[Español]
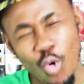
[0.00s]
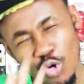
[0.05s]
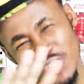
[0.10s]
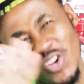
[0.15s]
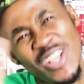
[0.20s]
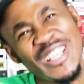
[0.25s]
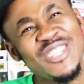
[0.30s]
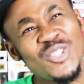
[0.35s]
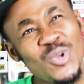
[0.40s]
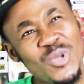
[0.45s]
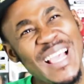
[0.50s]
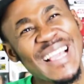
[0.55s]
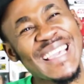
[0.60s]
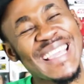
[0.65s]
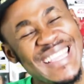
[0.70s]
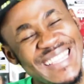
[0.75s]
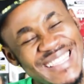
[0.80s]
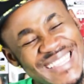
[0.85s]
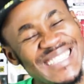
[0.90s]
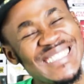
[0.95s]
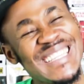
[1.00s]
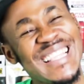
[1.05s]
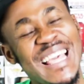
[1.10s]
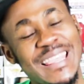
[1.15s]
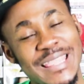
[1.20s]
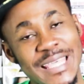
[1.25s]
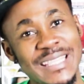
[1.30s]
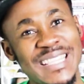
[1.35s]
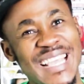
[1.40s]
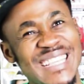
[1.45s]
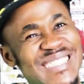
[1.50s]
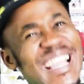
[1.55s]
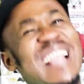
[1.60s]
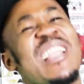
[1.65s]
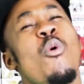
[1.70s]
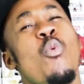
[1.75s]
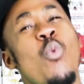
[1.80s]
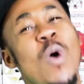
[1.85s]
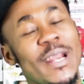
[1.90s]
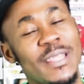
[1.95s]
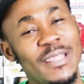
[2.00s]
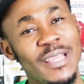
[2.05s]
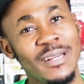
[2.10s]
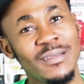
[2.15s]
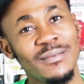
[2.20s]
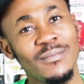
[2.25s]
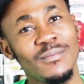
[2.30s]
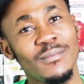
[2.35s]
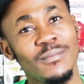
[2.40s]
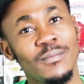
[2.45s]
¿Os he dicho ya que detrás de la cinta está la Warner?